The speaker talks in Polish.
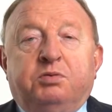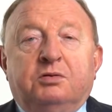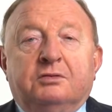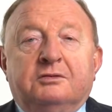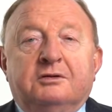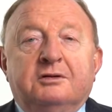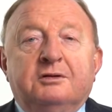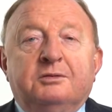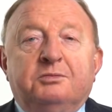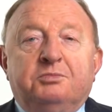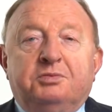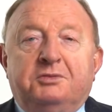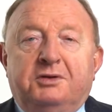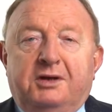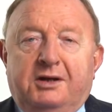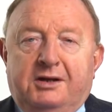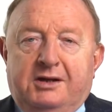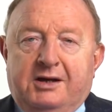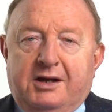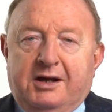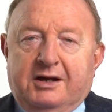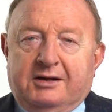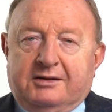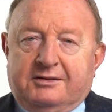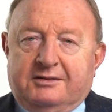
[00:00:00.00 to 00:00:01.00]

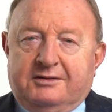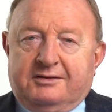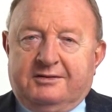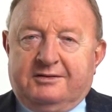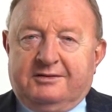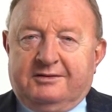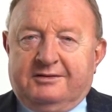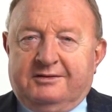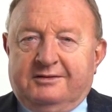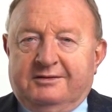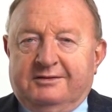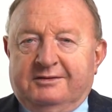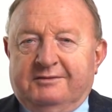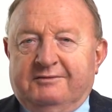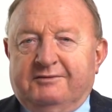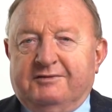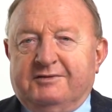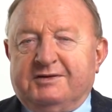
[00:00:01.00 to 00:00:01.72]
podobnie jak y,